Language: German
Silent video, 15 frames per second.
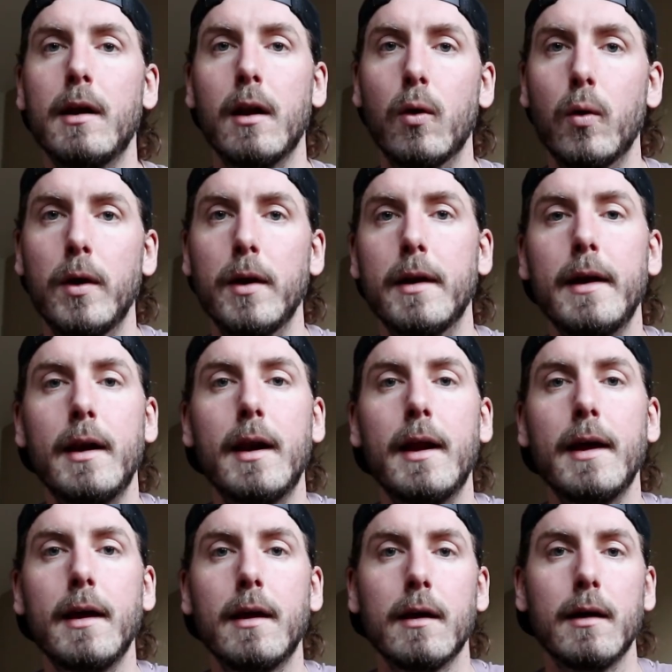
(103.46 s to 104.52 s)
Artikel unten
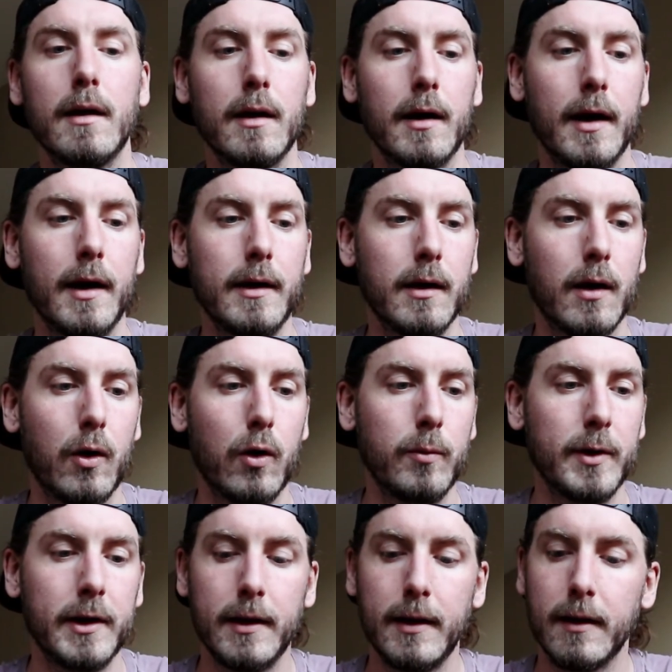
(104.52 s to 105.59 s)
den Link äh,
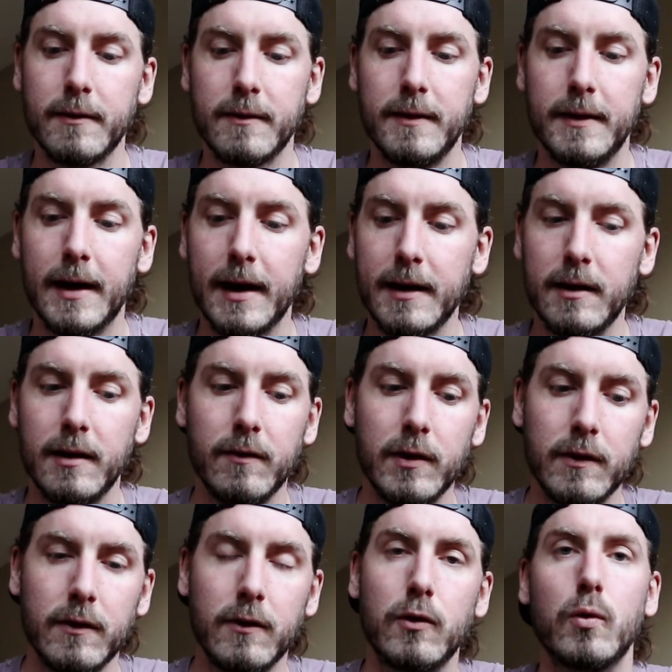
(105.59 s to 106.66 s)
reingehauen mit den ganzen Daten,
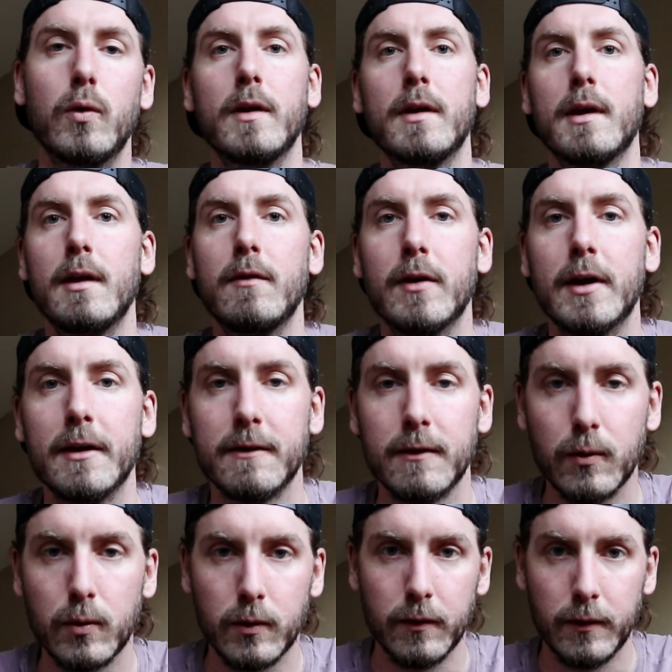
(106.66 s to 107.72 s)
die will ich nicht durchgehen, weil
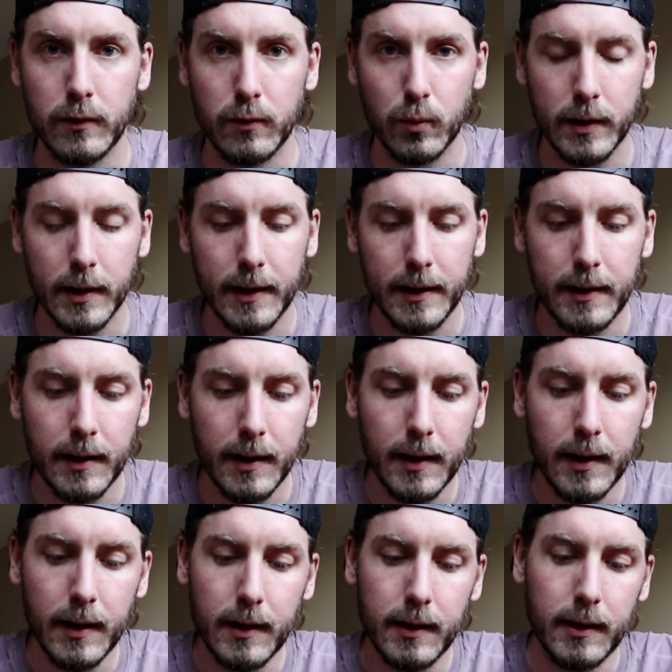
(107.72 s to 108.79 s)
das juckt sowieso keinen.
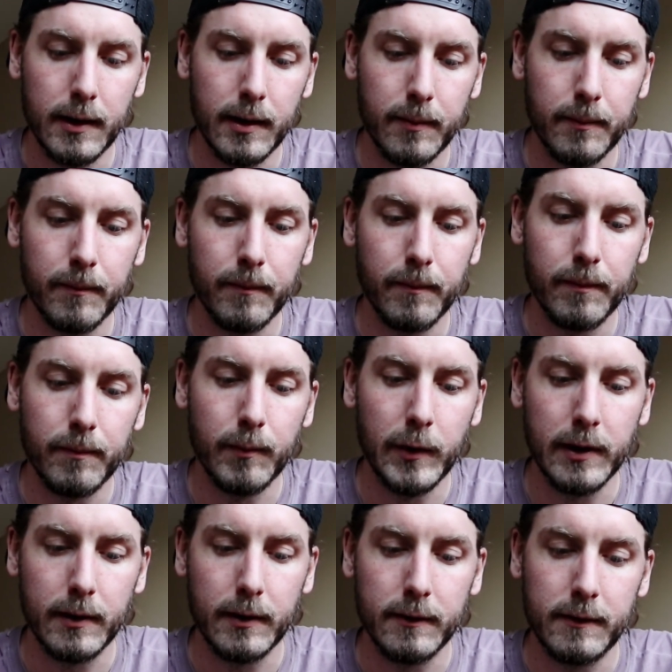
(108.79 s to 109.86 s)
Ähm,
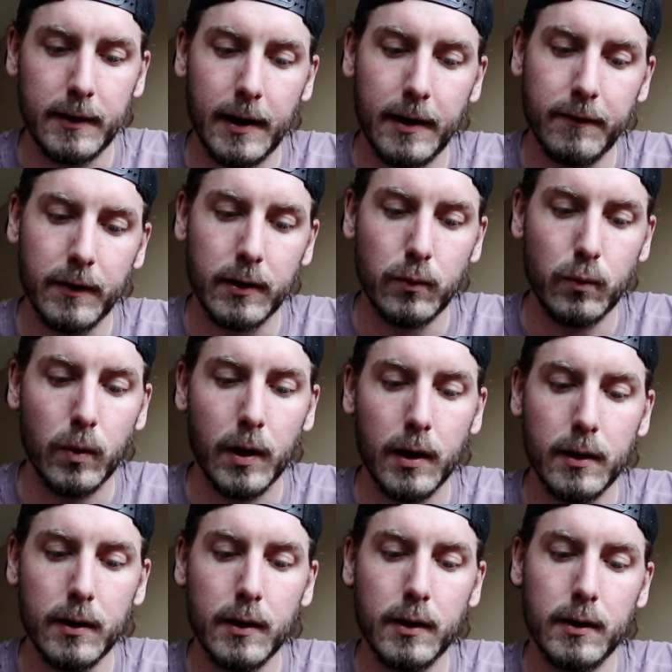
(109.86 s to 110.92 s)
mich interessiert einfach
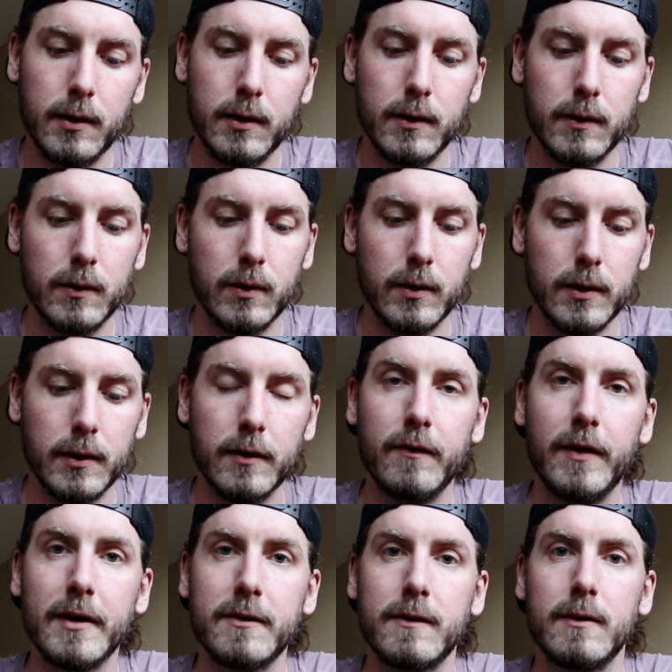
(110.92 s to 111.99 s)
nur, äh,
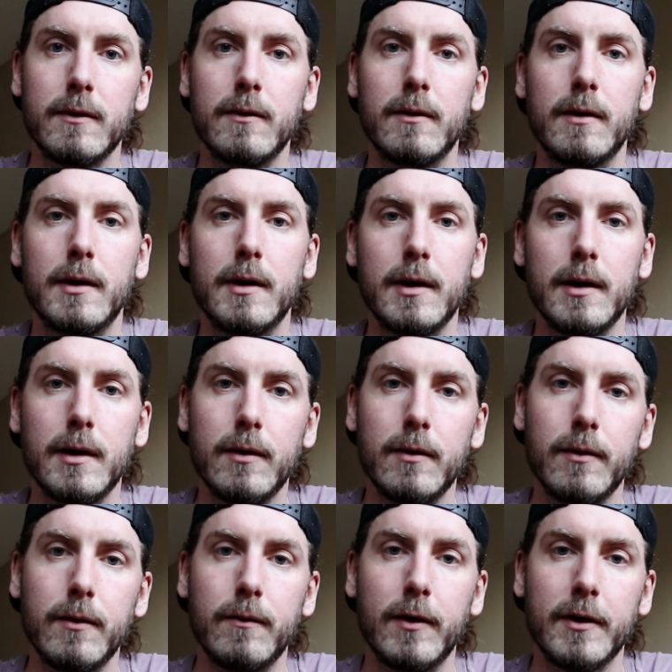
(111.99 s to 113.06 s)
was
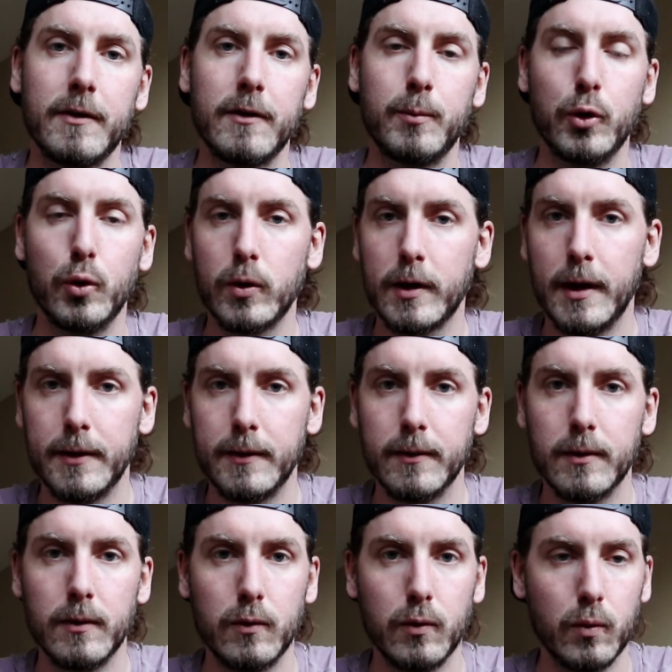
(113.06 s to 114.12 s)
äh, was das Produkt
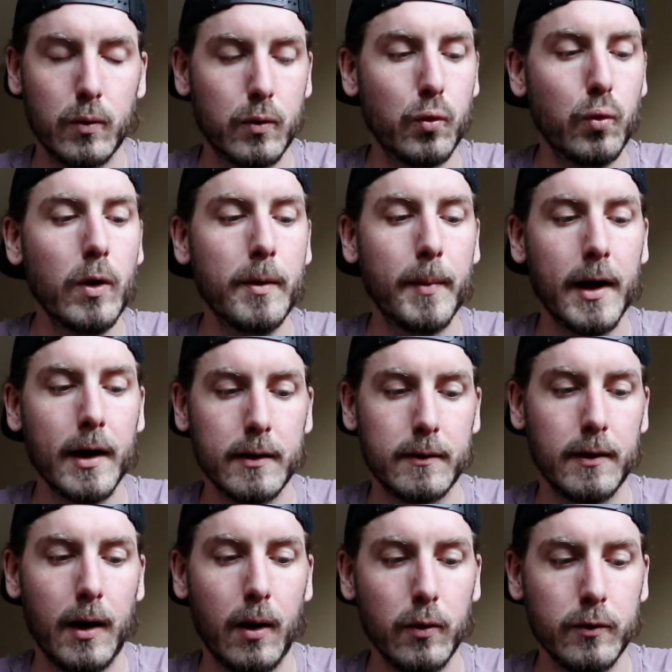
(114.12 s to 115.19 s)
halt so cool
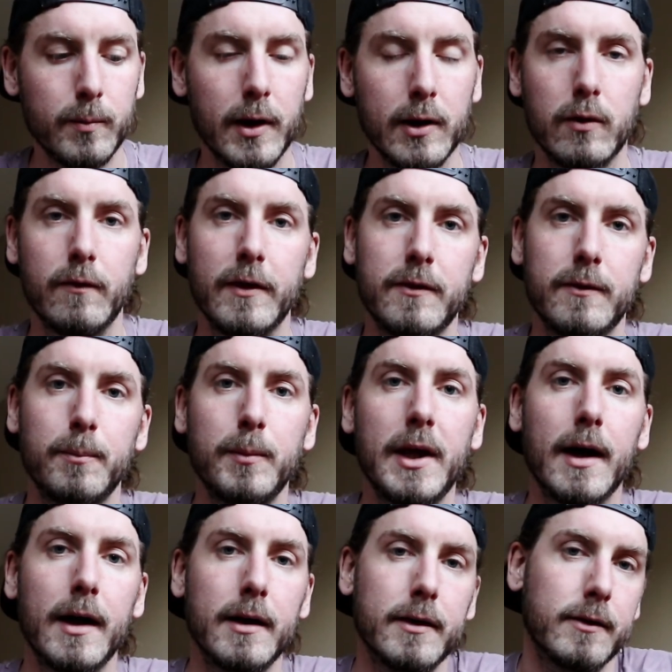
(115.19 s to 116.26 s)
macht, ausmacht und was
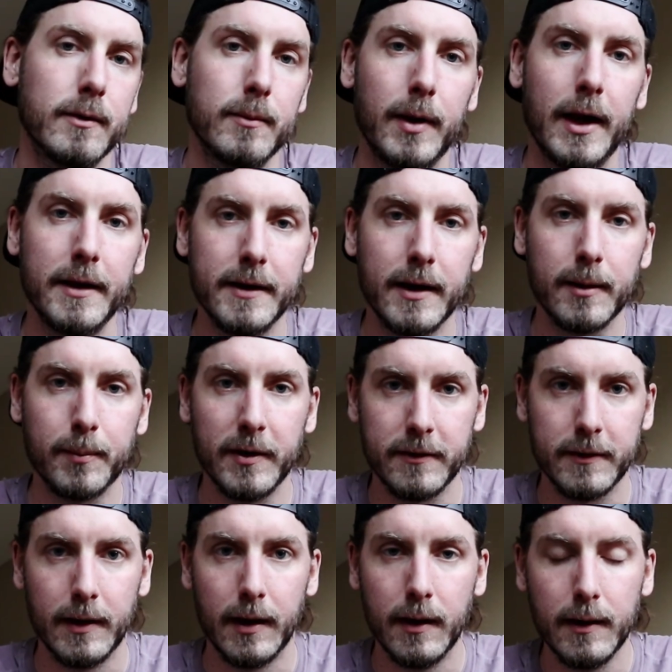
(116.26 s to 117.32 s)
mir halt im
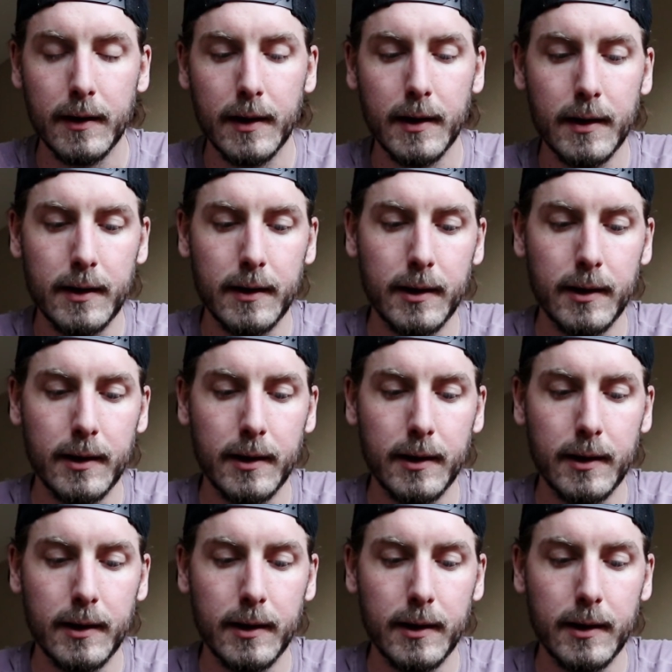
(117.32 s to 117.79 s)
Alltag besser,